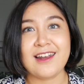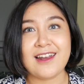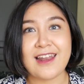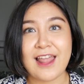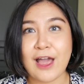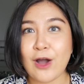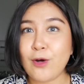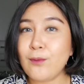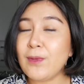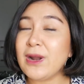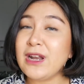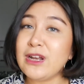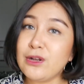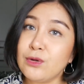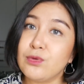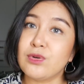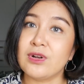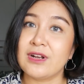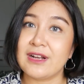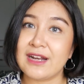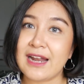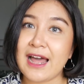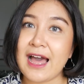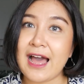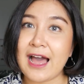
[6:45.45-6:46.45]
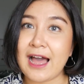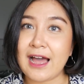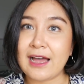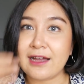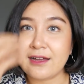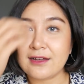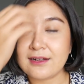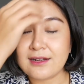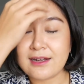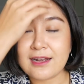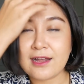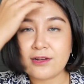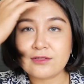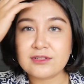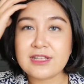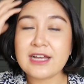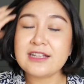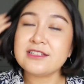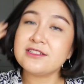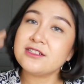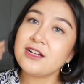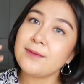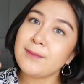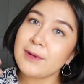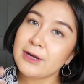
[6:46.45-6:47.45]
แล้วมันหลุดล่ะแล้วถ้า
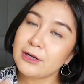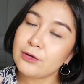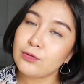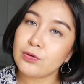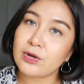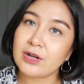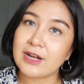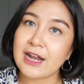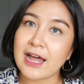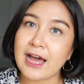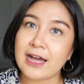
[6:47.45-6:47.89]
เชือกมันหลุด